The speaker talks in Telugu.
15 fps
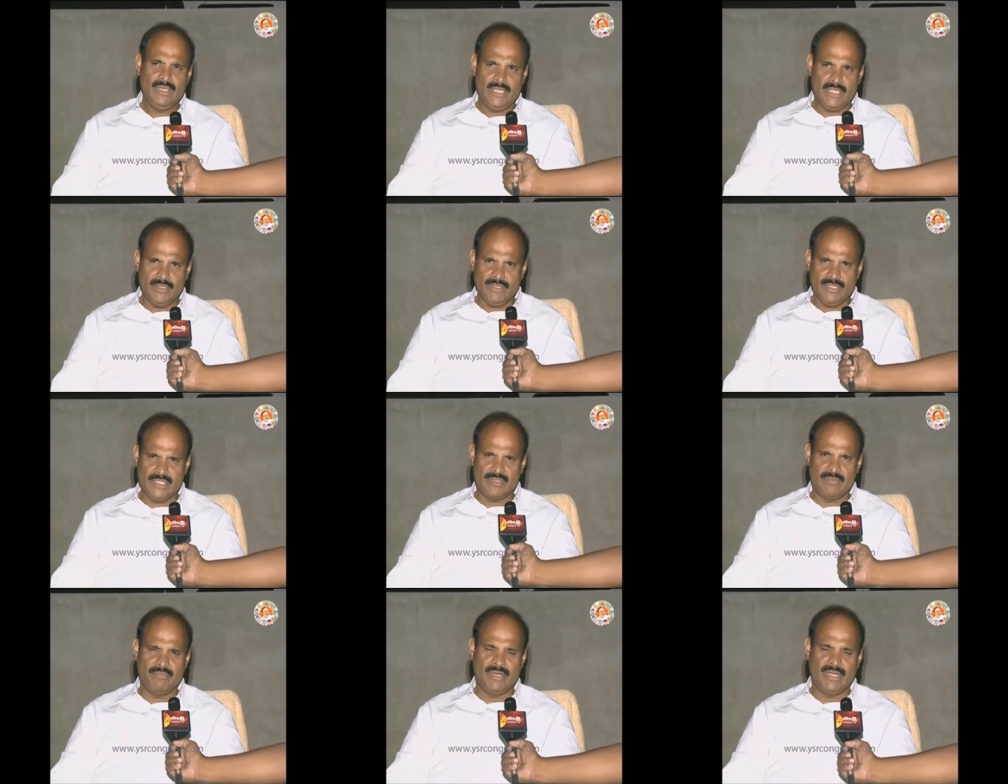
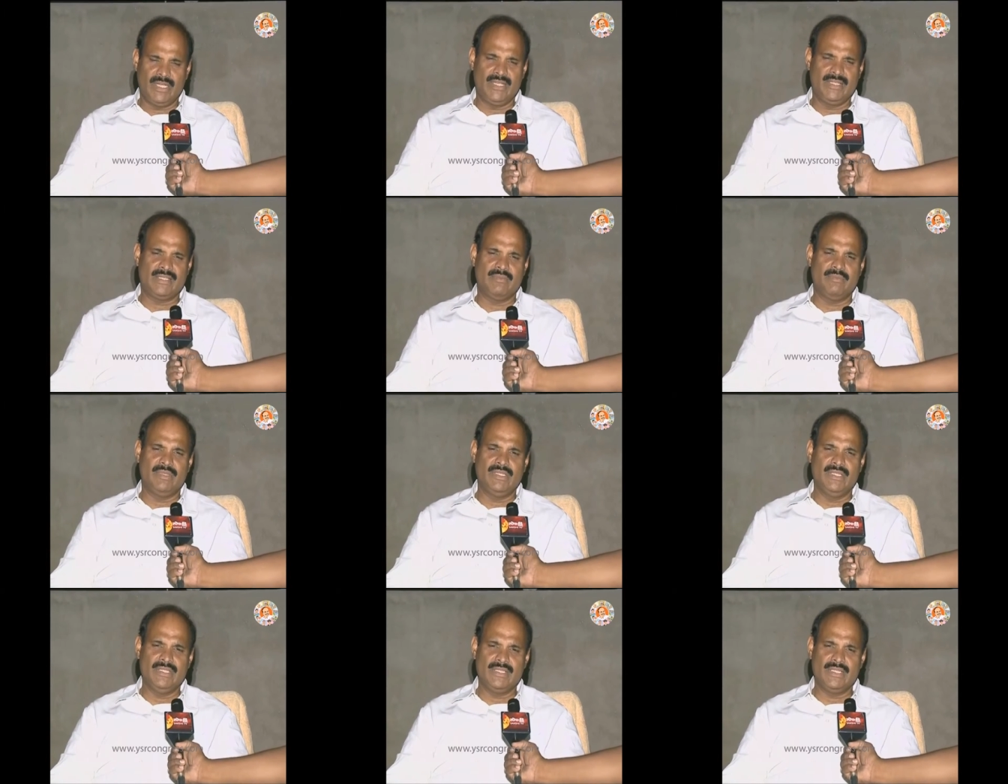తెలుగుదేశం పార్టీకి
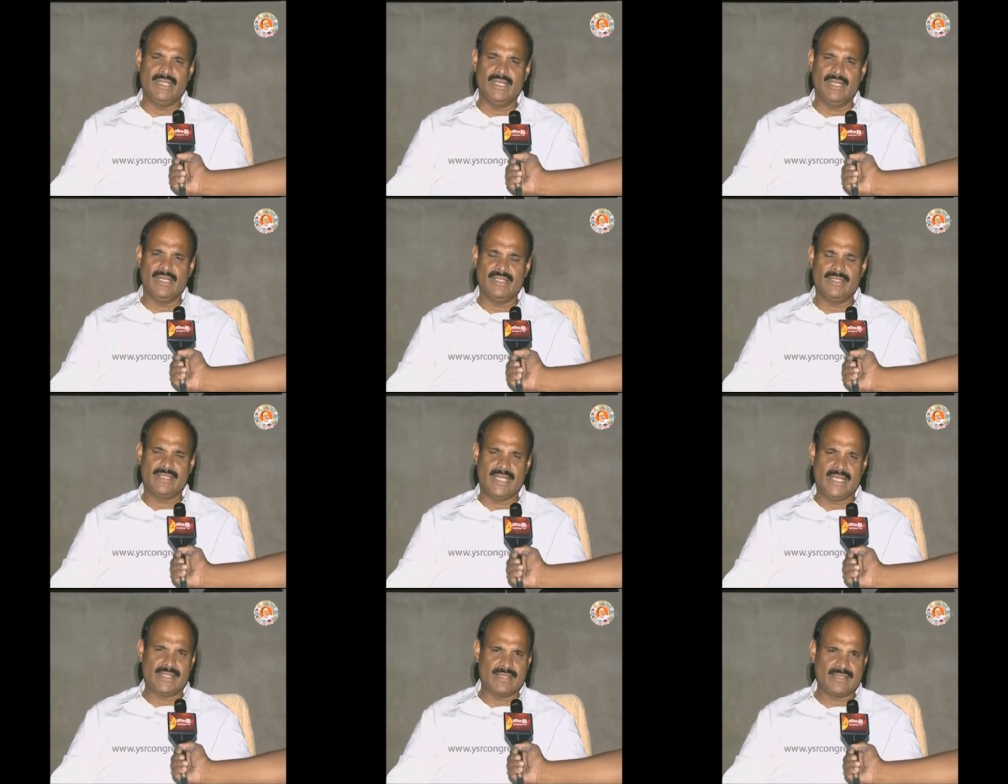సంబంధించిన
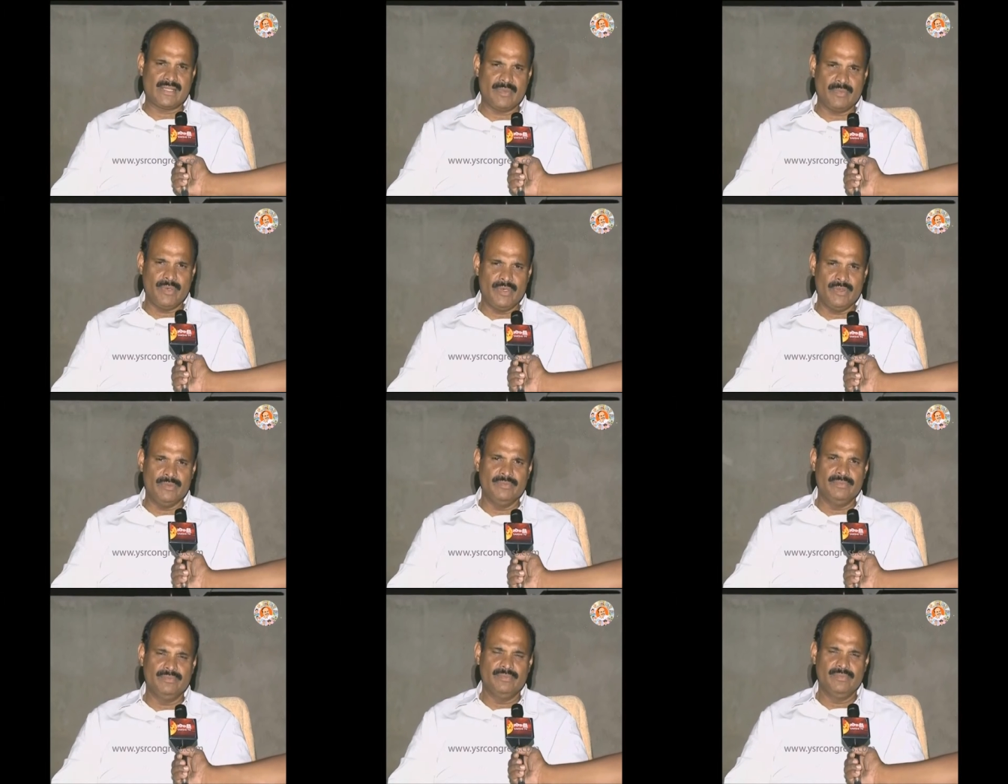శాసనసభ్యుడు
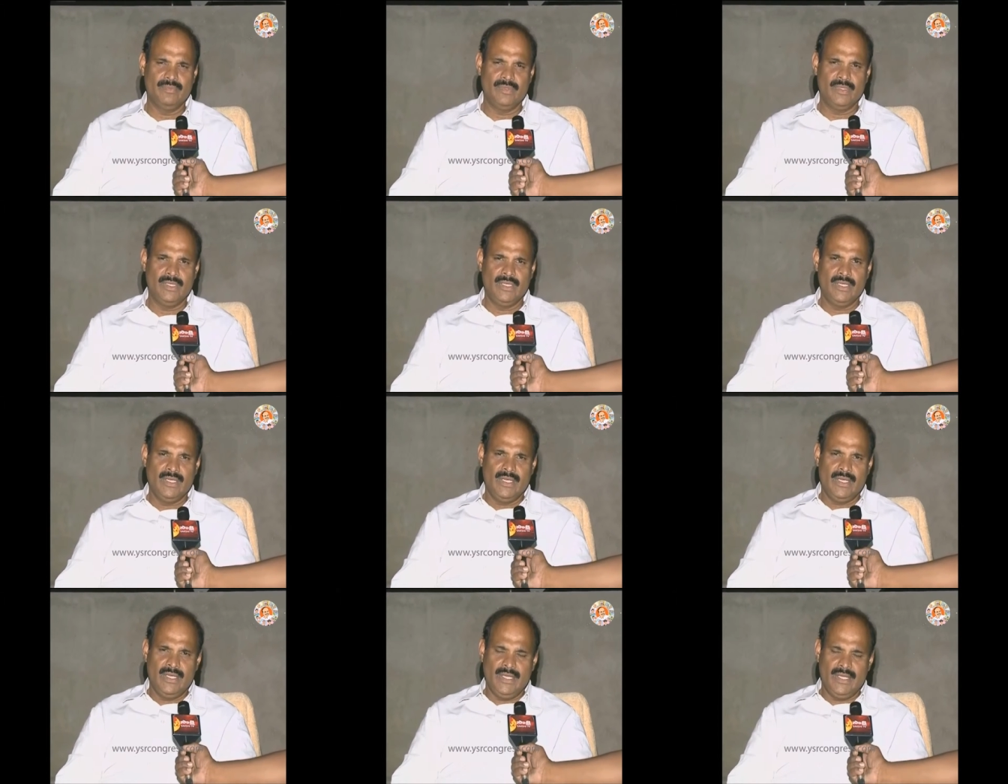
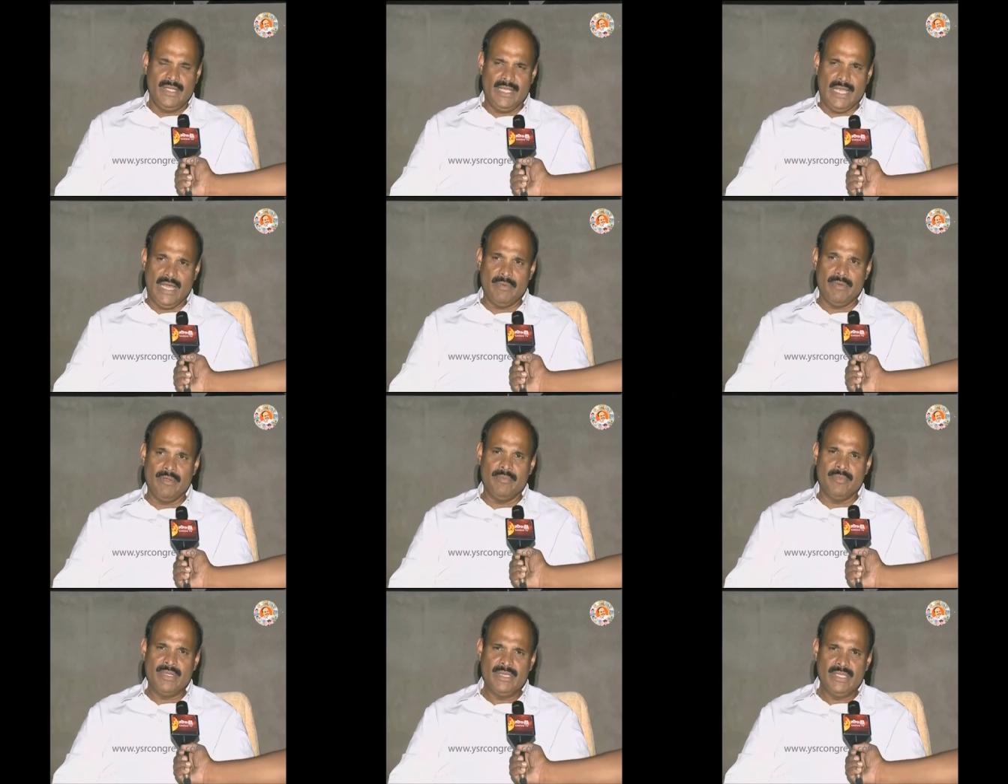యాభై
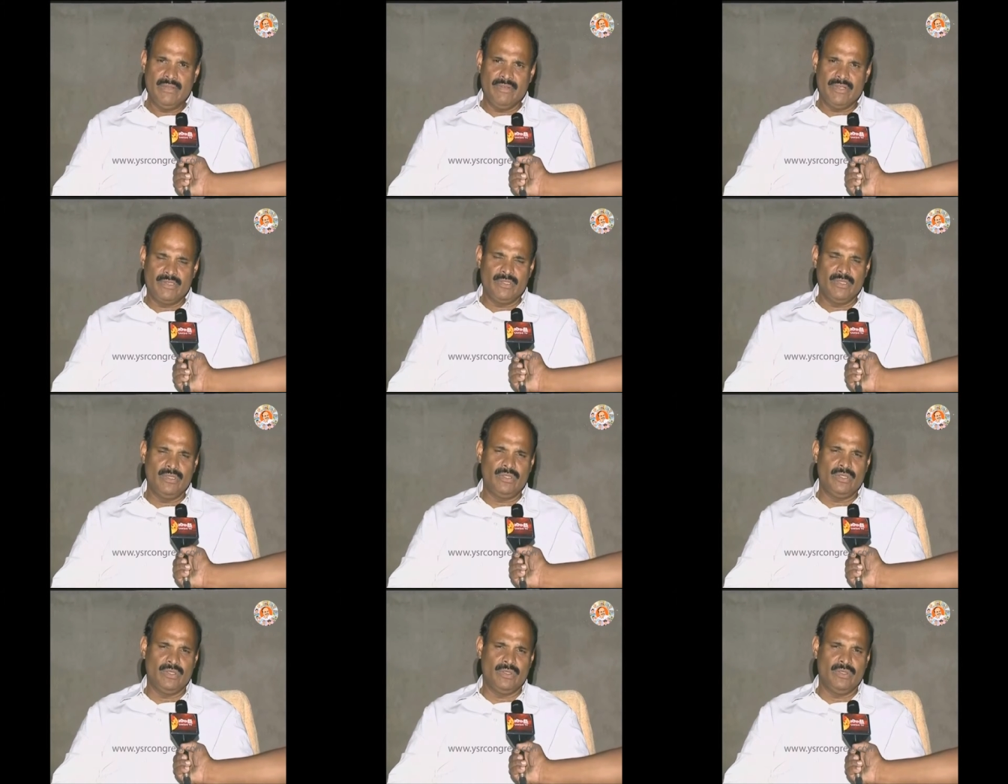మంది
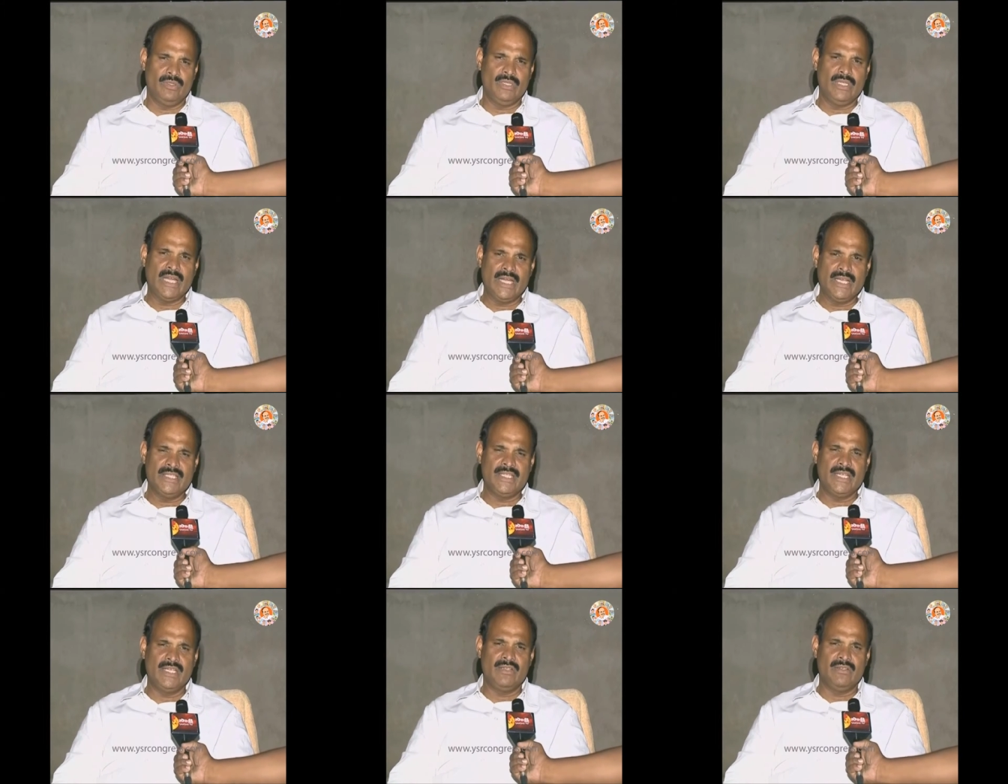వ్యక్తులతో దాడి
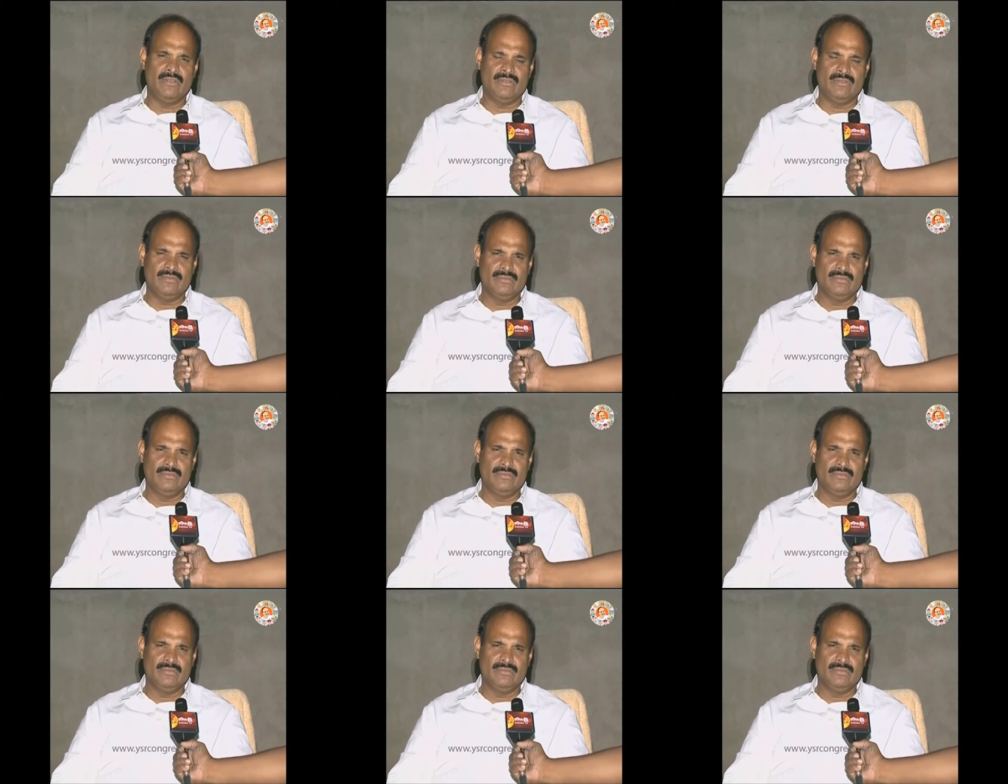చేయటం